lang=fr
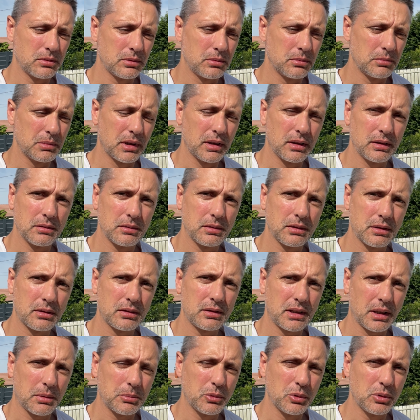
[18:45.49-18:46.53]
Bah, en
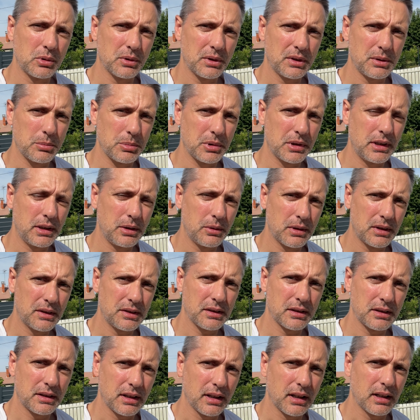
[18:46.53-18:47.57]
termes de temps, c'est pas dégueulasse,
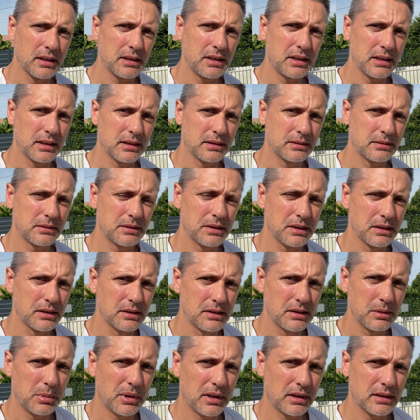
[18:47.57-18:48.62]
un hein, t'es à un tiers, hein.
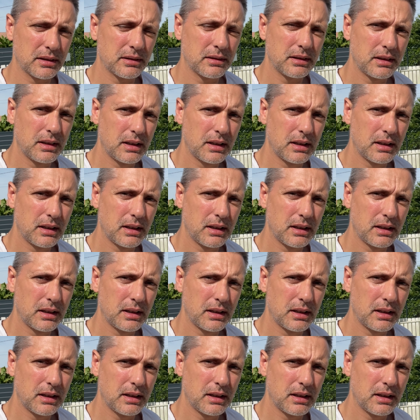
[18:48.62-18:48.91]
c'est pas rien.